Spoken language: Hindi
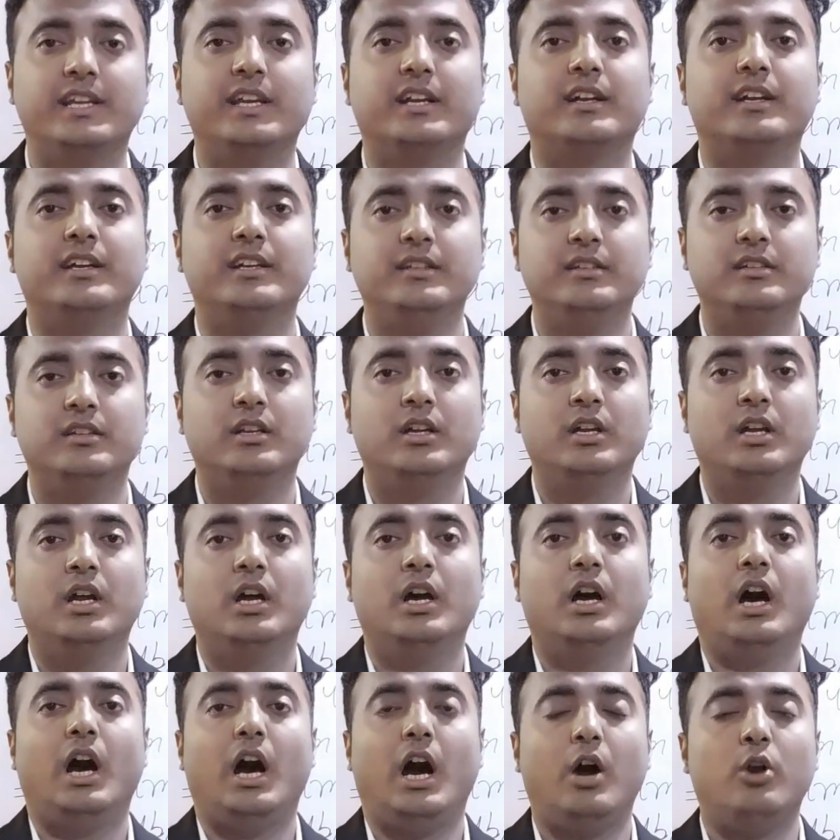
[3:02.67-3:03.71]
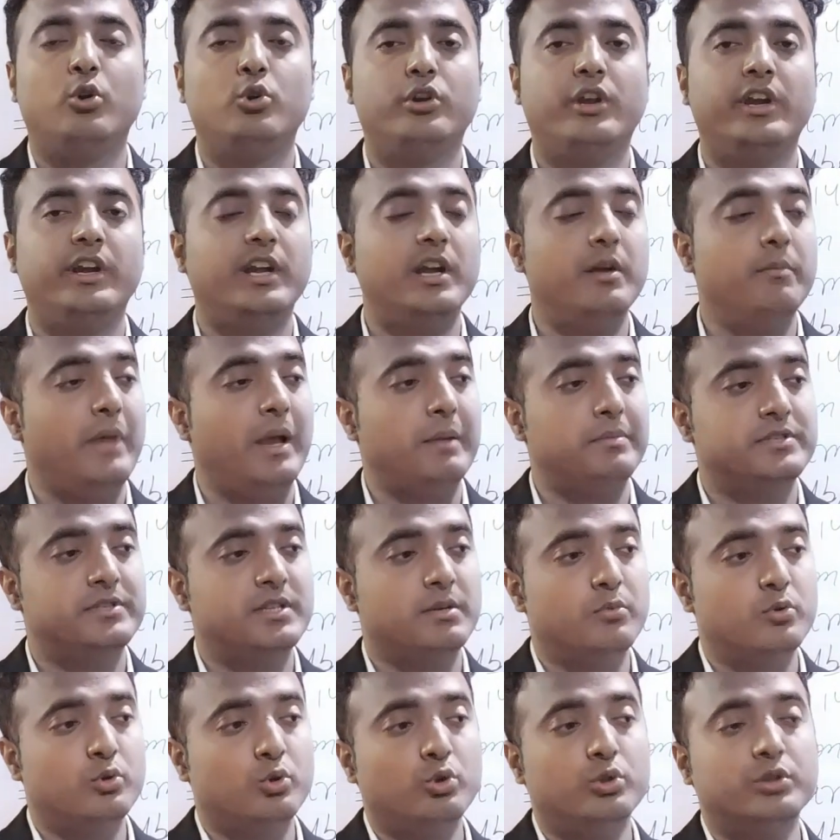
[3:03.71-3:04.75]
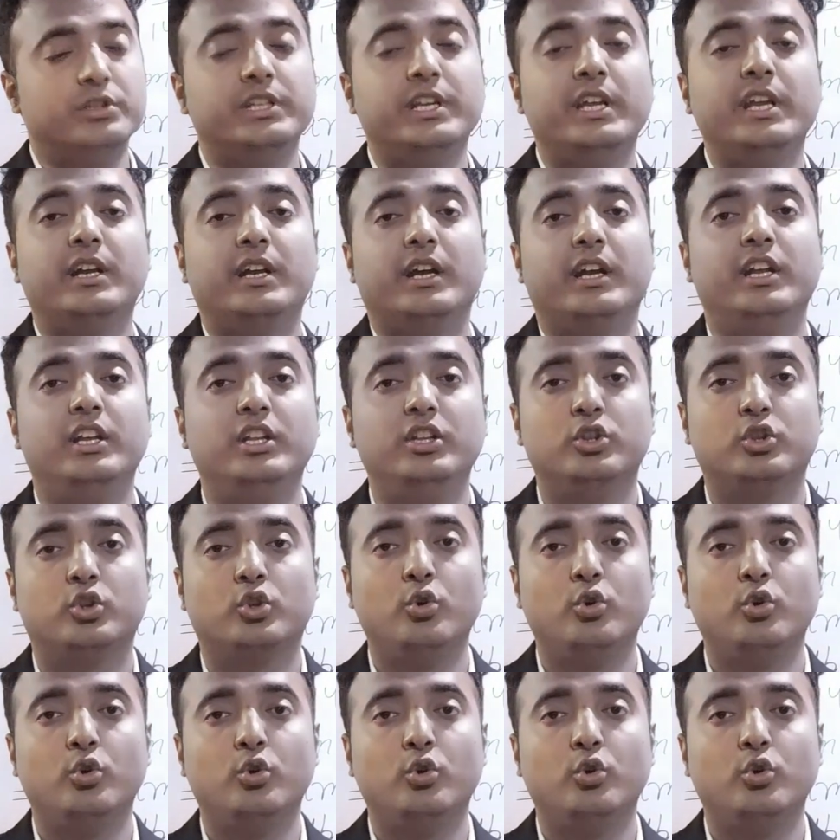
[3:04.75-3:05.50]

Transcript: दिए गए आउटडेटेड मैप जब उनको दिए गए